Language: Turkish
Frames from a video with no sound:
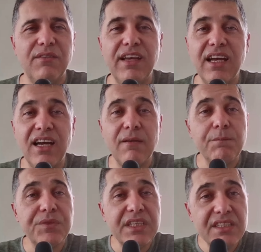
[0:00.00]
veya
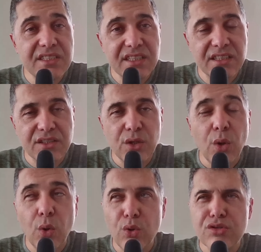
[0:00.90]
hissedir.
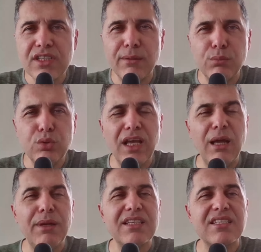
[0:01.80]
O yüzden bunu
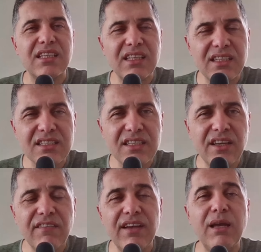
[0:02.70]
hemen satarız
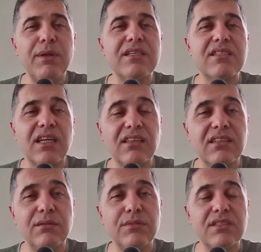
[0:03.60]
ve hemen
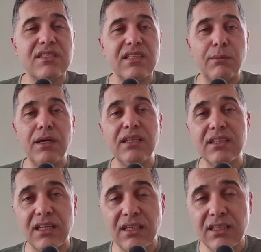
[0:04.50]
sattığımız zaman
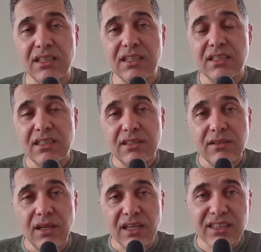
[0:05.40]
da
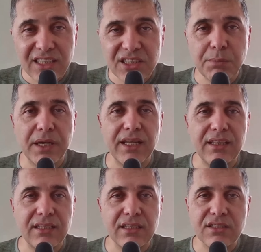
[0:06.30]
nakit para
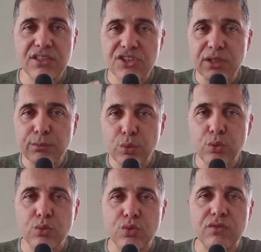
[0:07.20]
elde ederiz. İşte
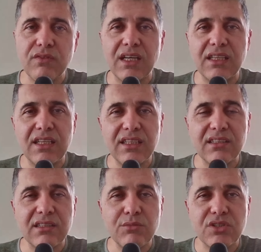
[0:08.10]
bu uzun vadeli
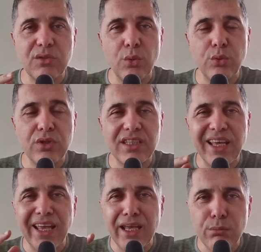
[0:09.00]
yatırımcının
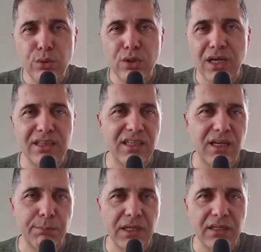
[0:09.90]
önündeki en büyük
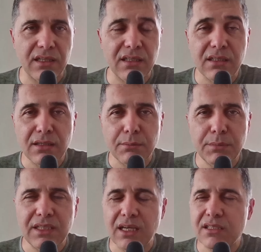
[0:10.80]
handikaplardan
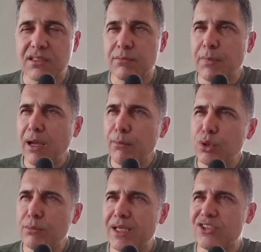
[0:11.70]
bir tanesidir. Ben
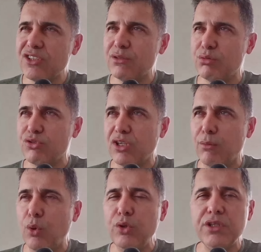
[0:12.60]
bunu 5 yıl tutacağım,
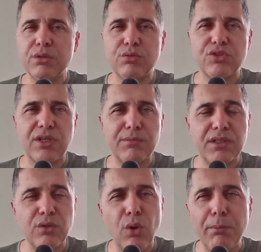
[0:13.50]
10 yıl tutacağım
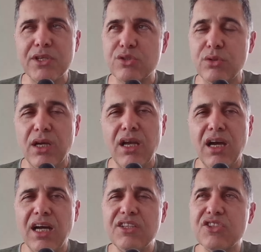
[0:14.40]
denir. 15 yıl
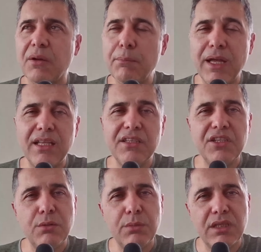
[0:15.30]
ancak ben
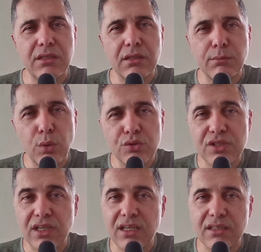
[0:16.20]
21 yıllık
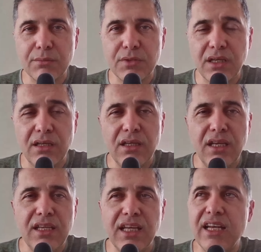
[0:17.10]
borsa hayatımda
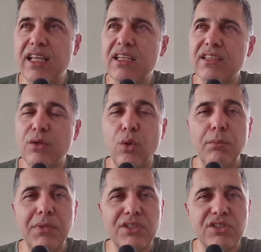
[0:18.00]
yani elinde
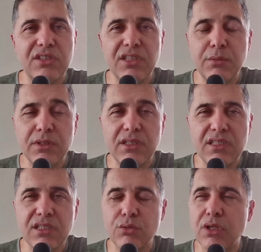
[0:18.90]
15 yıl, 20 yıl
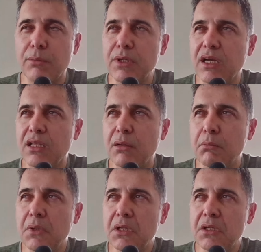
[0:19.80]
hisse tutan bir adam
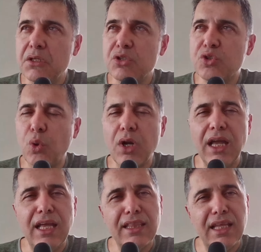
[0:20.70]
çok
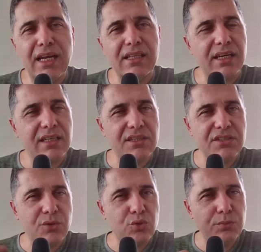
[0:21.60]
enderdir
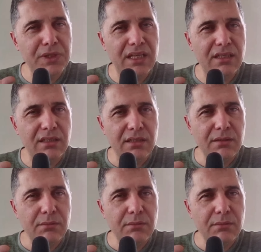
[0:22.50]
arkadaşlar. Şu bir elin